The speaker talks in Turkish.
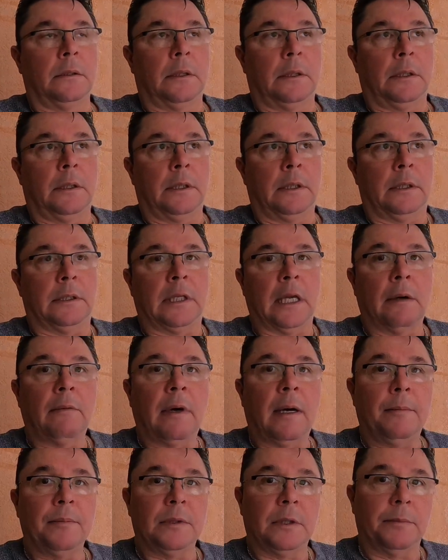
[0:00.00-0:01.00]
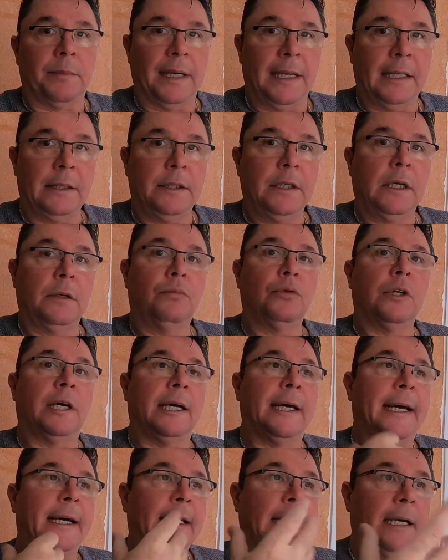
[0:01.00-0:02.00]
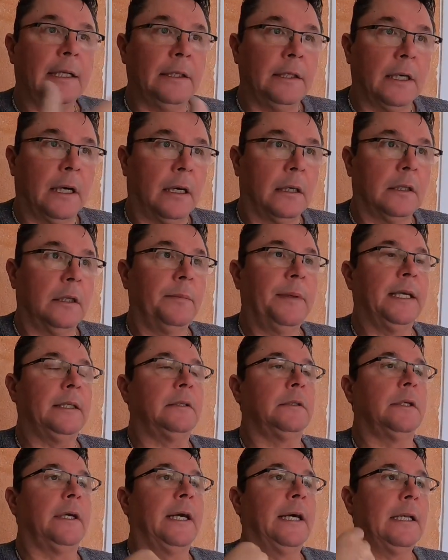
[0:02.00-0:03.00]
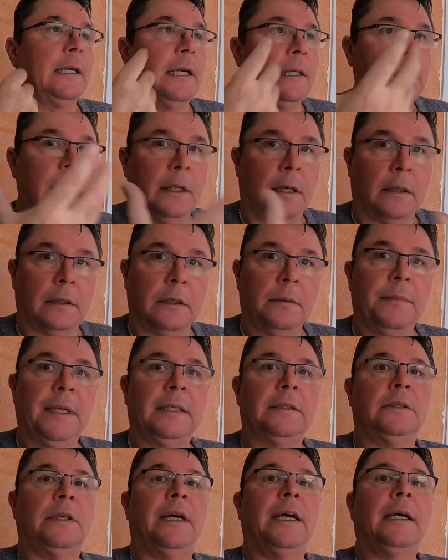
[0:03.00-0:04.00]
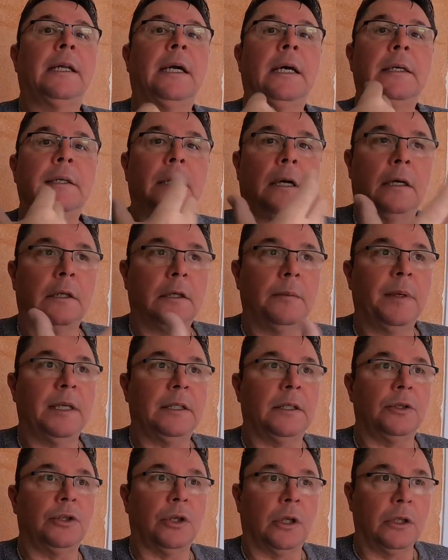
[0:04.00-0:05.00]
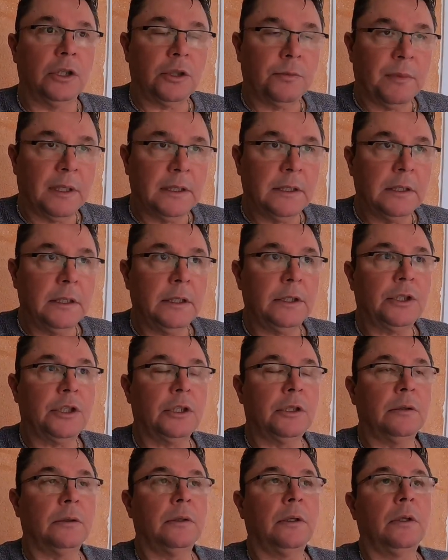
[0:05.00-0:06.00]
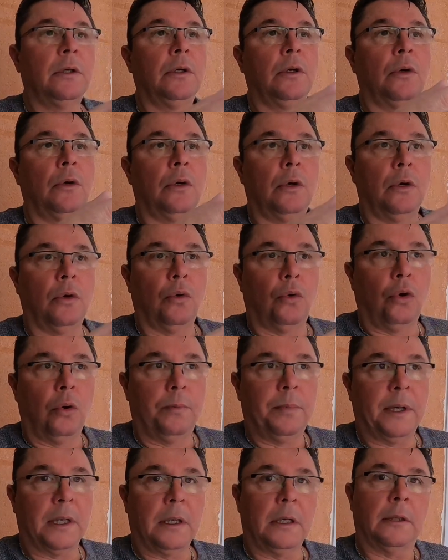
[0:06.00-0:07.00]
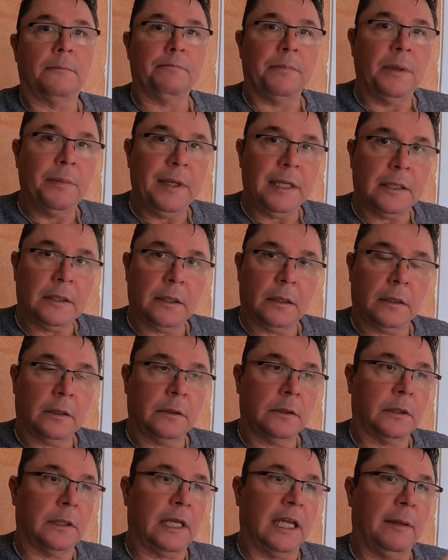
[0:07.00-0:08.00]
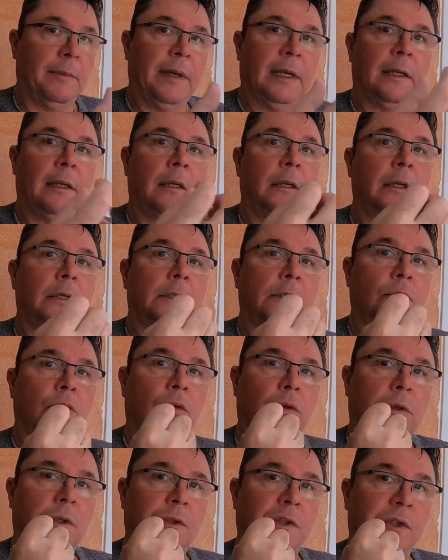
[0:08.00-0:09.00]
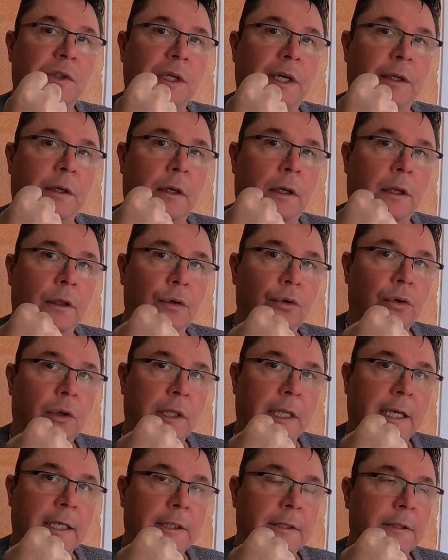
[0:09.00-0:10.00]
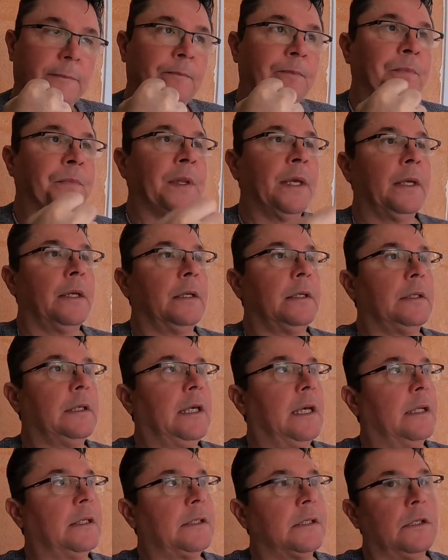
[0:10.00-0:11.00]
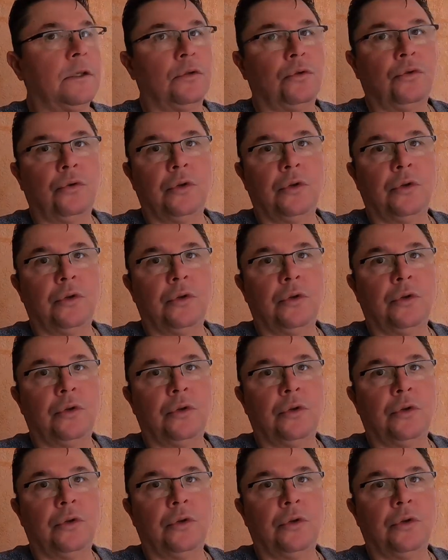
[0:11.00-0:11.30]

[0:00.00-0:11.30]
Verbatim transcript: e, devamlı belediye buna her ay yardım etti, her ay yardım etti, her ay yardım etti çalışmadığı için o paranın bir miktarını emeklilik sigortasından alıyorlar Gerisini